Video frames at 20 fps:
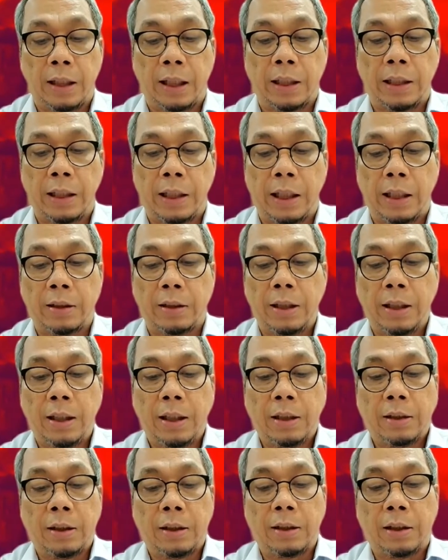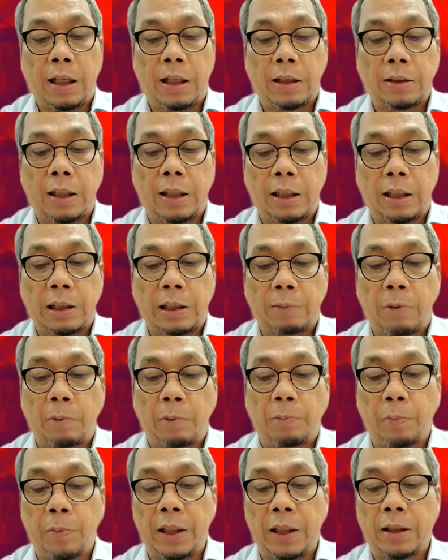Nah, ini kan tentang
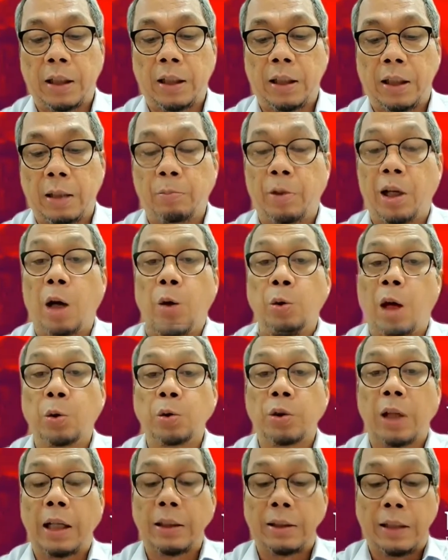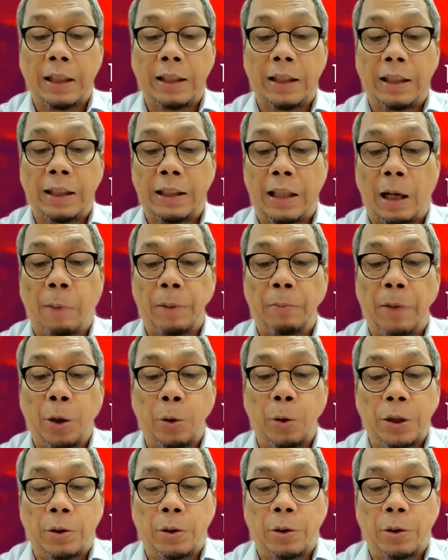kerjasama pemerintah dengan badan usaha tadi KPBU itu